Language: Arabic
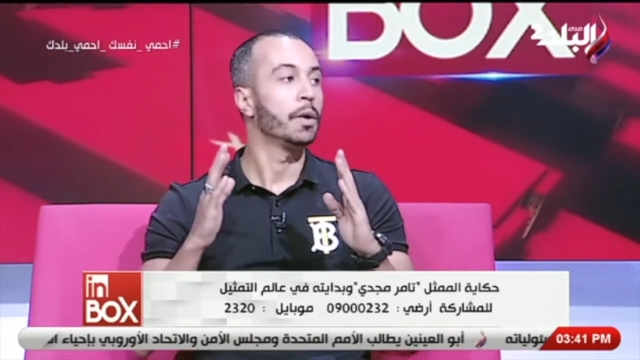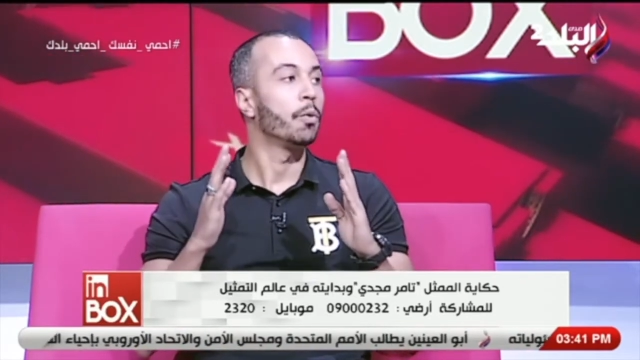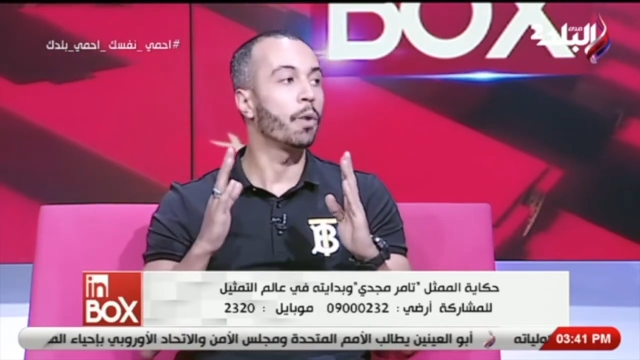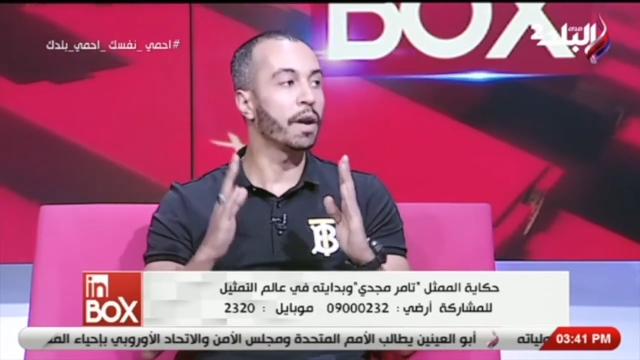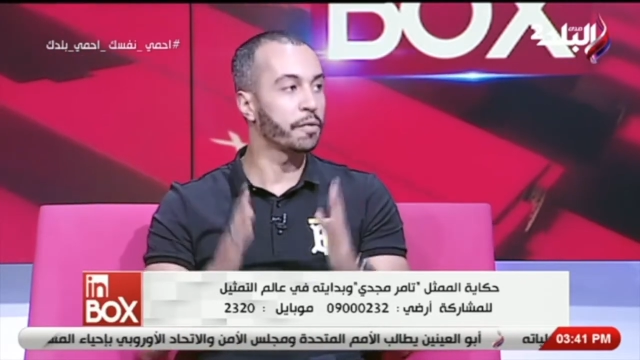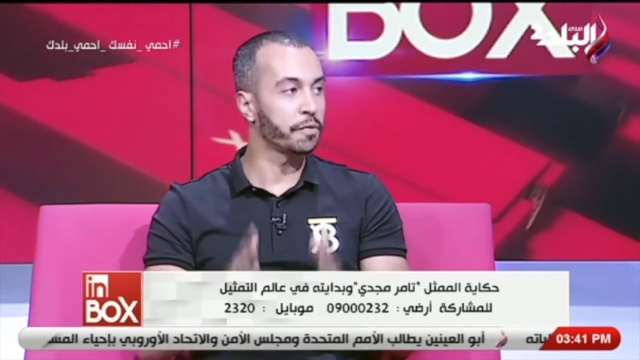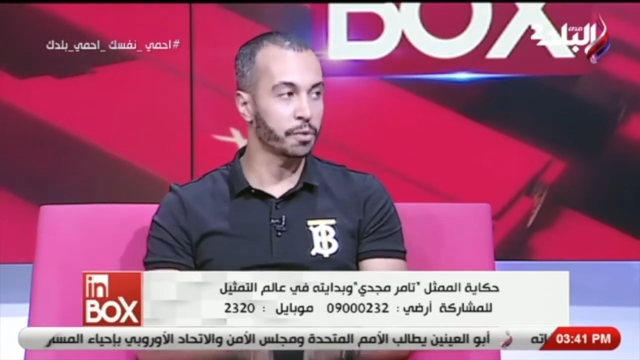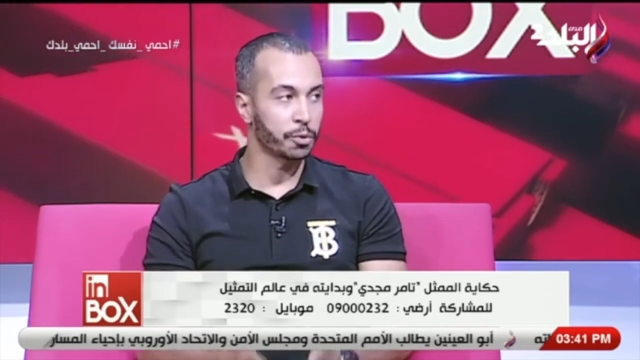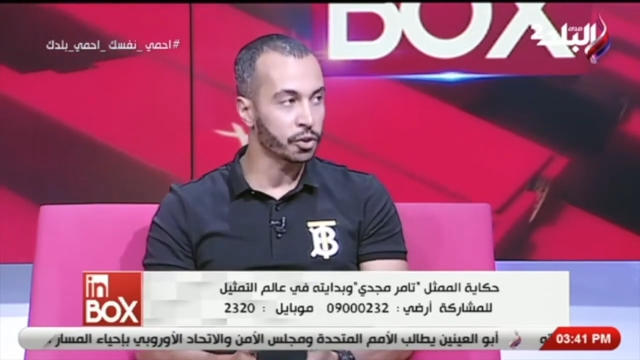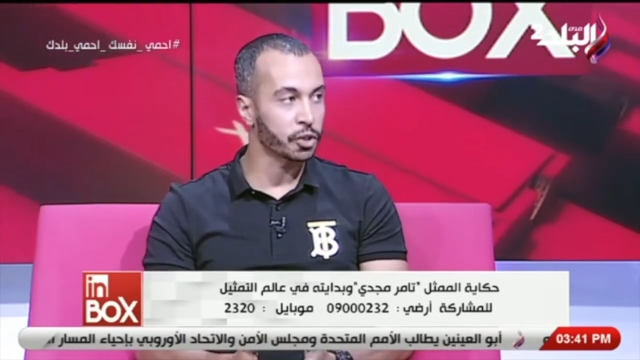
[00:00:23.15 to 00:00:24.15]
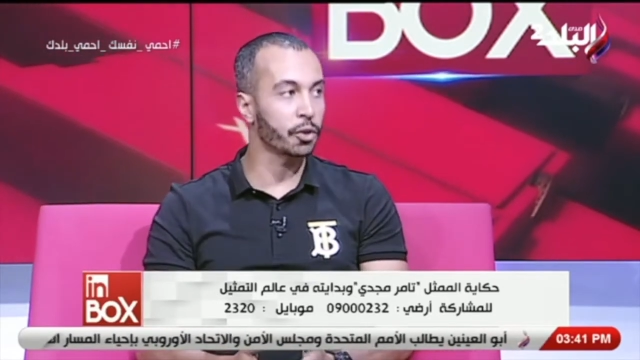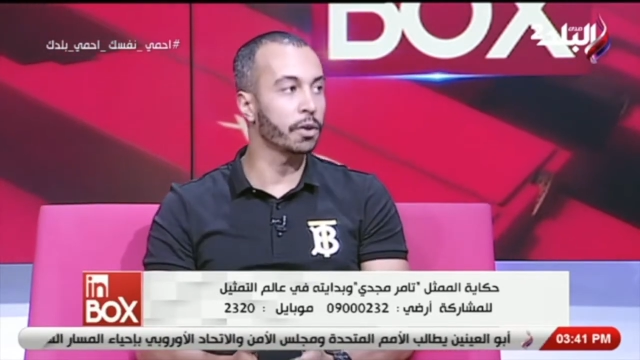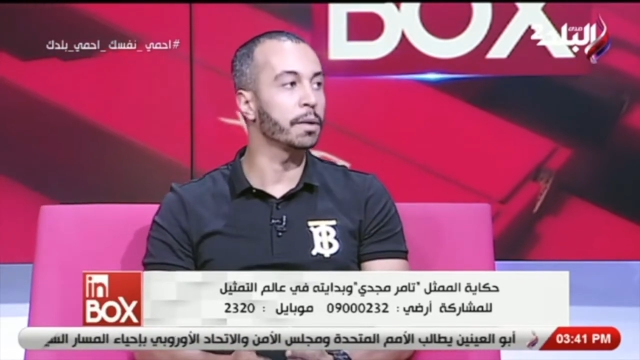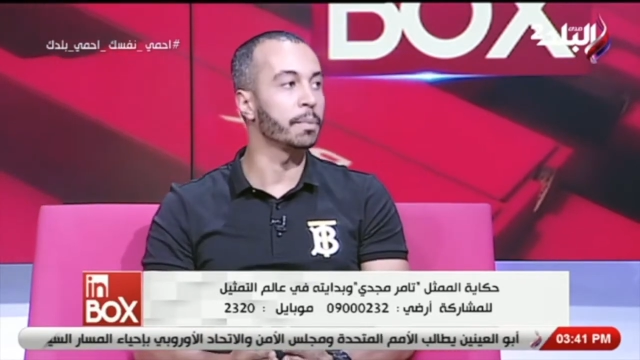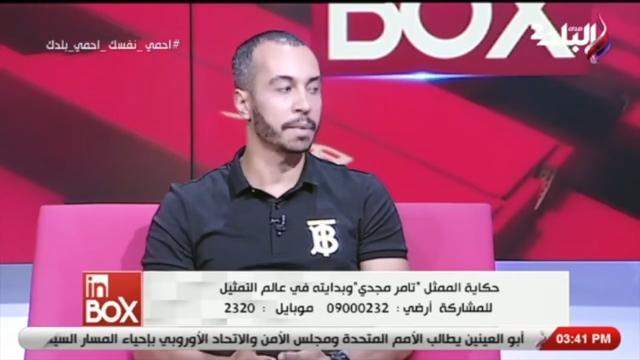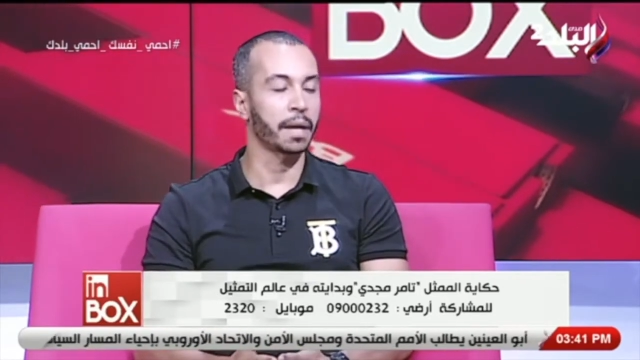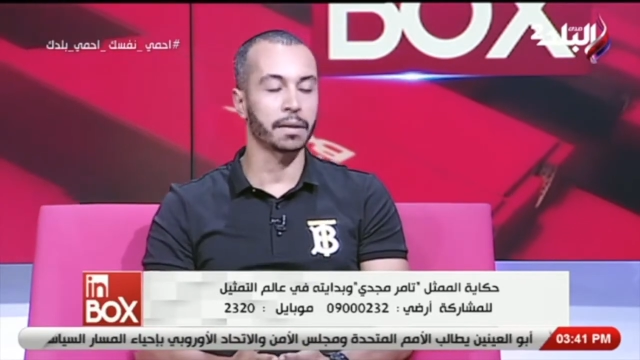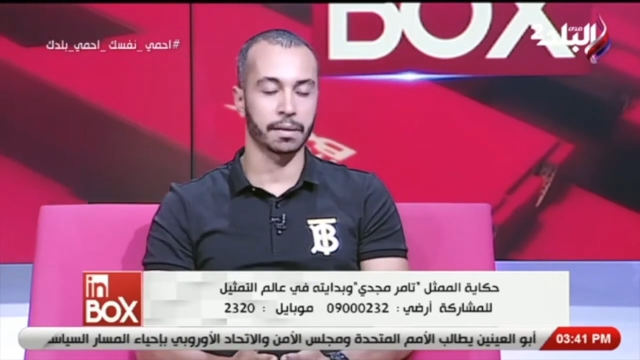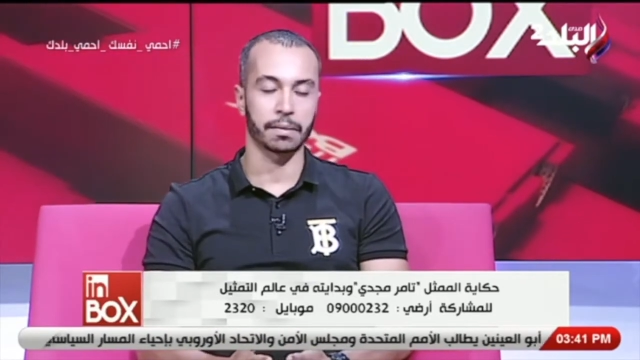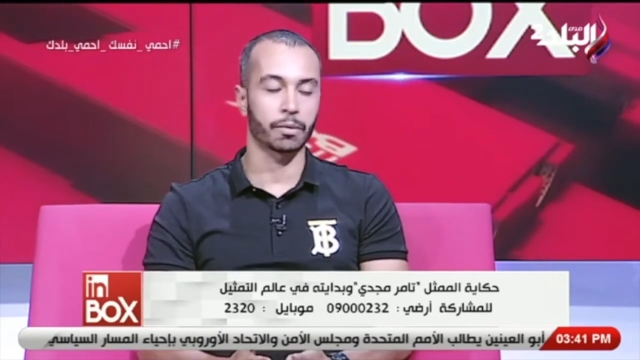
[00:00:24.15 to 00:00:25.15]
واقف وانت صايم
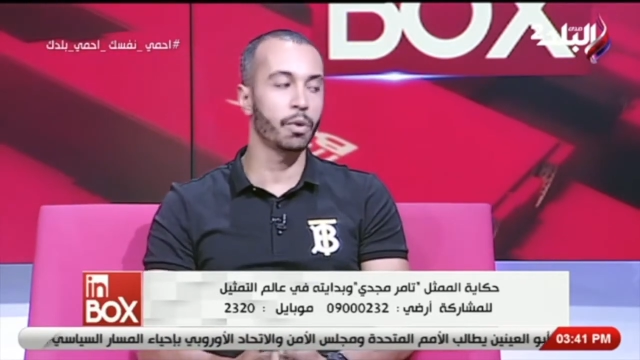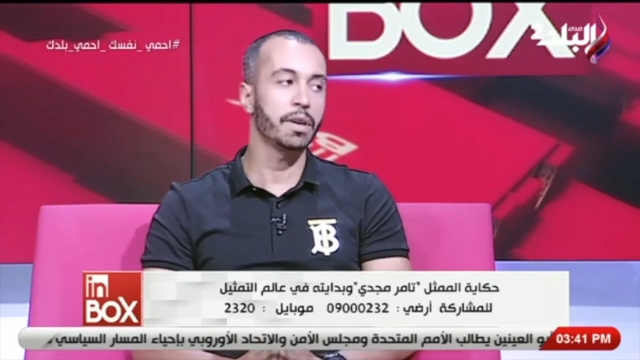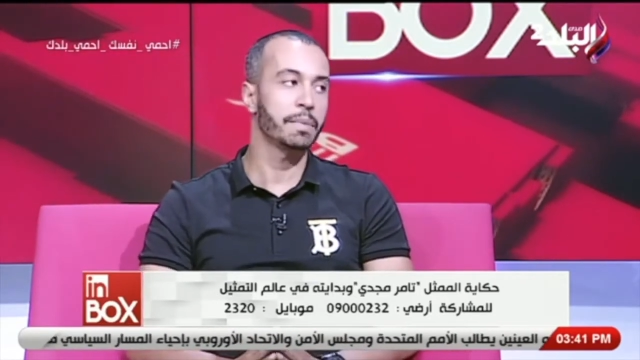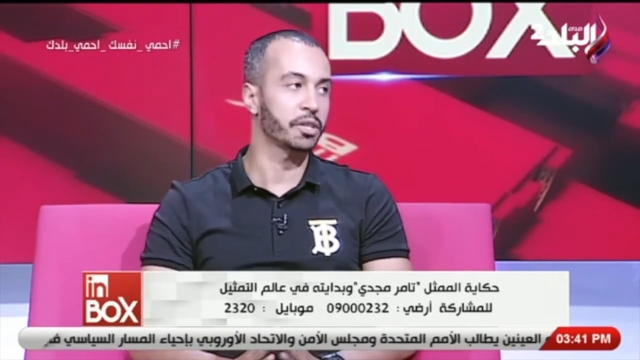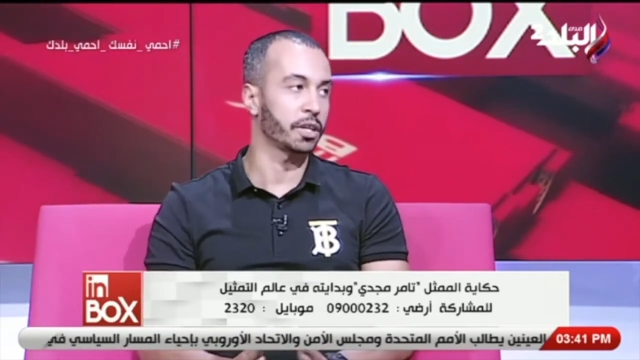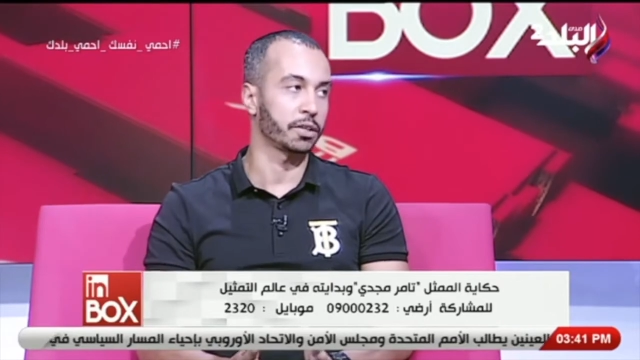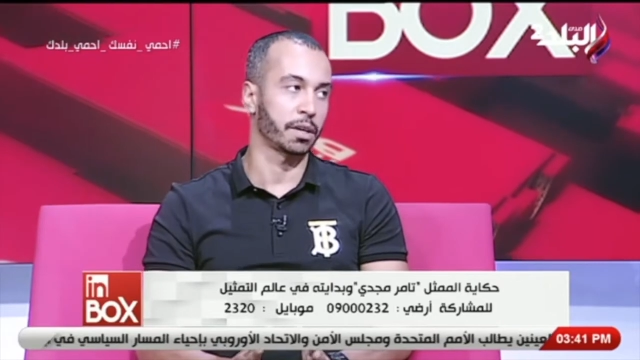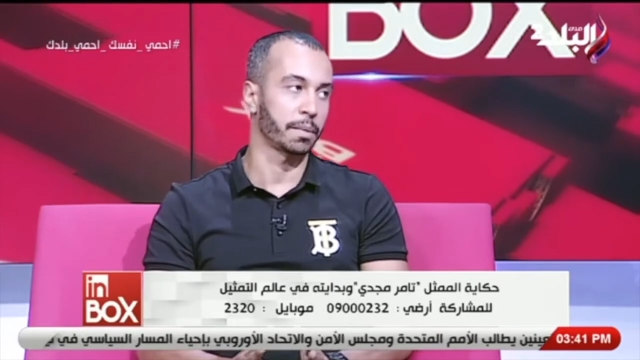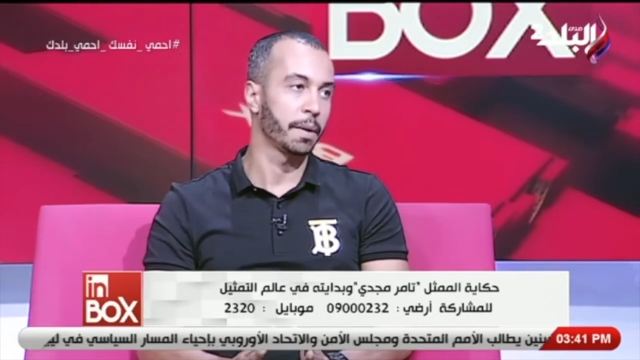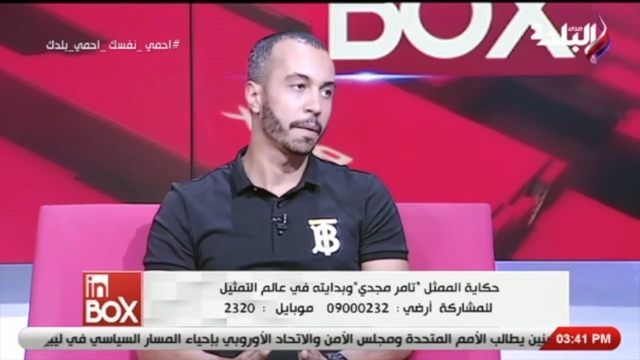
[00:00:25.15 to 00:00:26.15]
يعني كل المشاهد صعبه